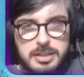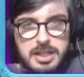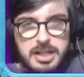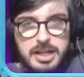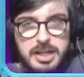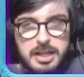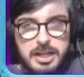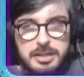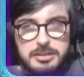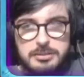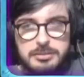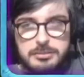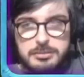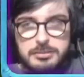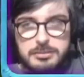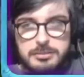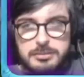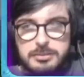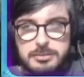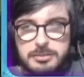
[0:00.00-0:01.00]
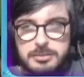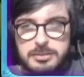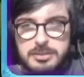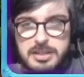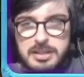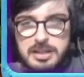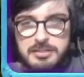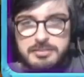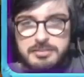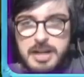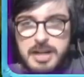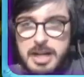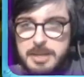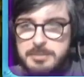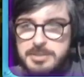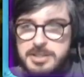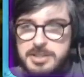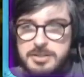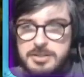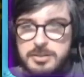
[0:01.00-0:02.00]
Caralho. Tá
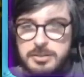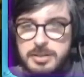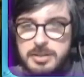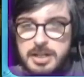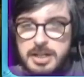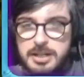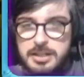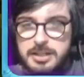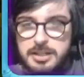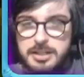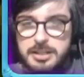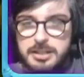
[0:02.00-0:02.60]
vibes esse lugar aqui,